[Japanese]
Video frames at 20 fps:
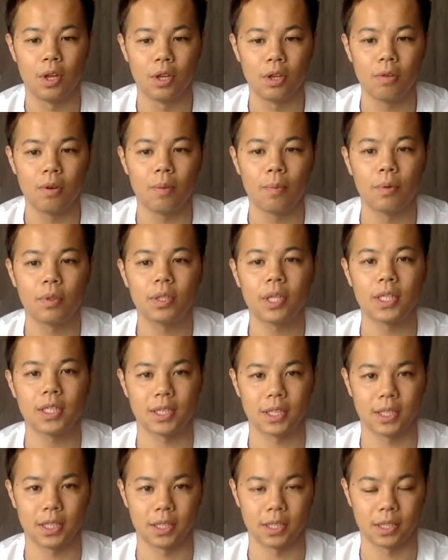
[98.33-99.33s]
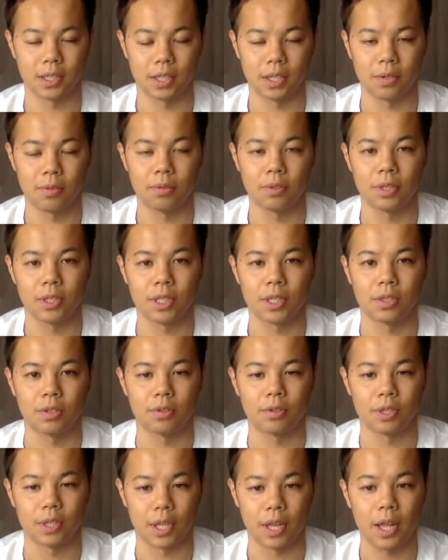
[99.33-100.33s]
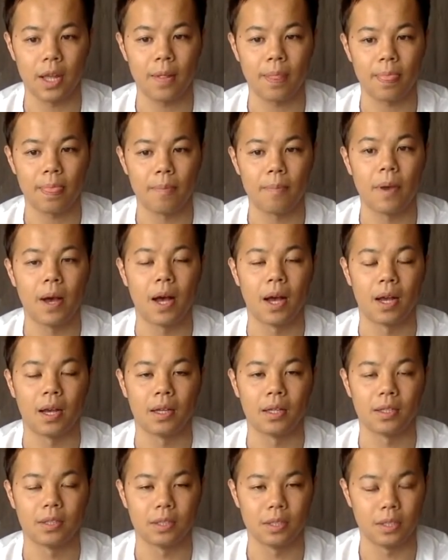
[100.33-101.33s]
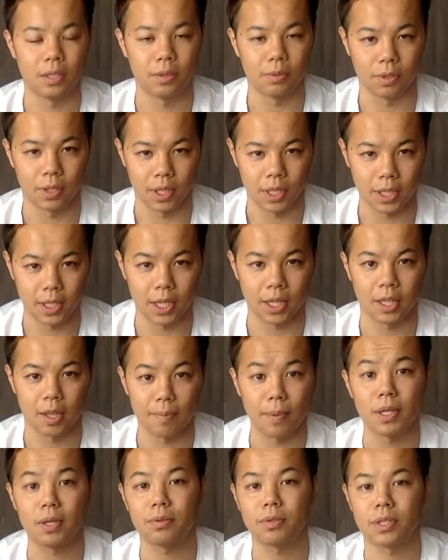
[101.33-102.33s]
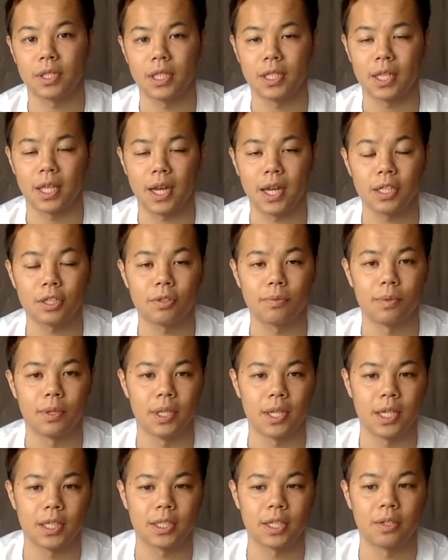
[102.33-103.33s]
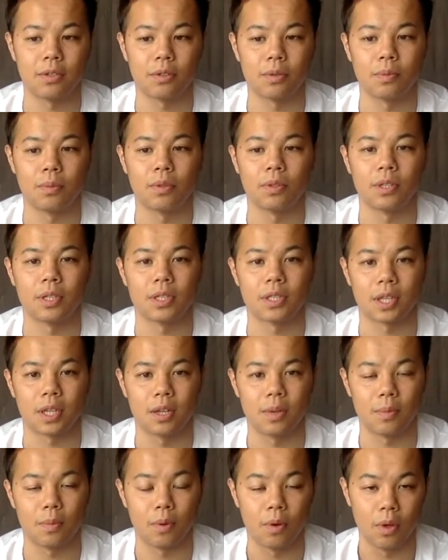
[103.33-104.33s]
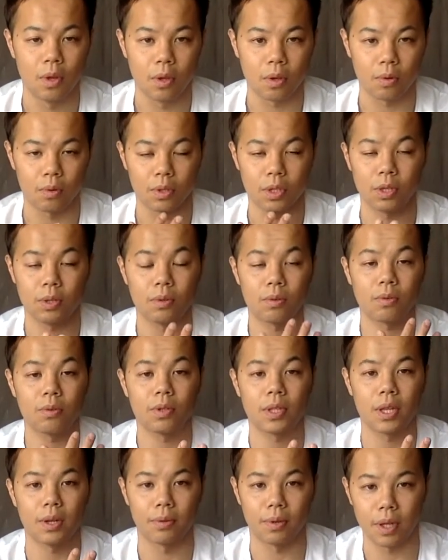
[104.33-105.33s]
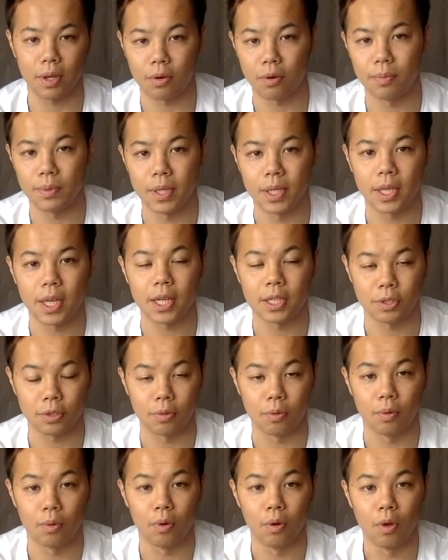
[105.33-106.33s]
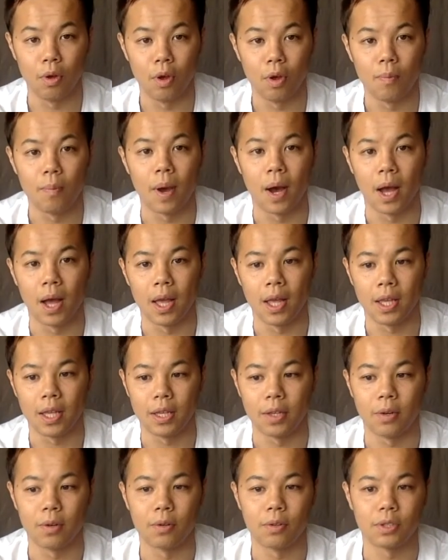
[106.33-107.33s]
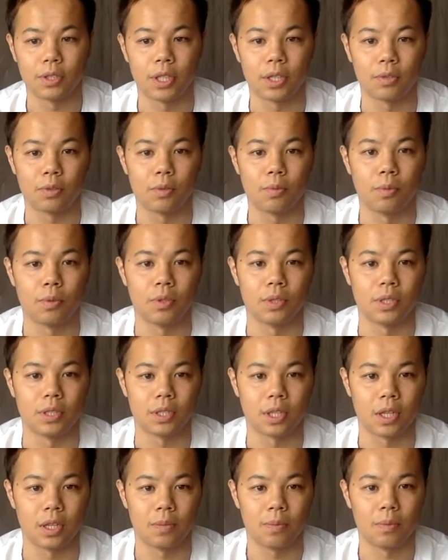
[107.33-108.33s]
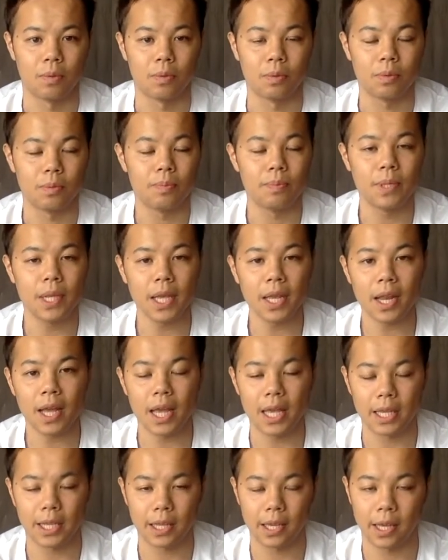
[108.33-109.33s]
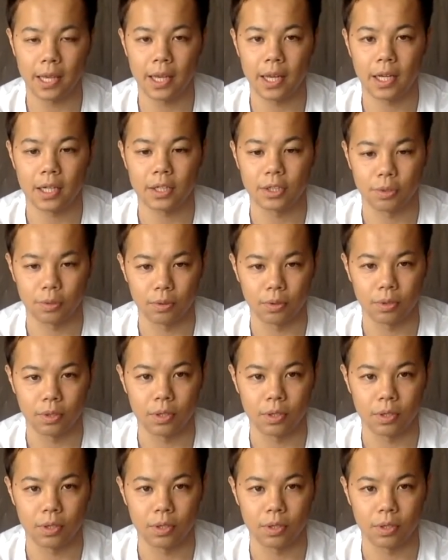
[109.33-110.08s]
要は僕たち日本人としてね、まあ、日本に来ていて、まあ、日本に来ていない人もいらっしゃると思うんですけどもこう日本語での、ね、コミュニケーションを、まあ、いろいろしていくと思うんですけども見えない契約書っ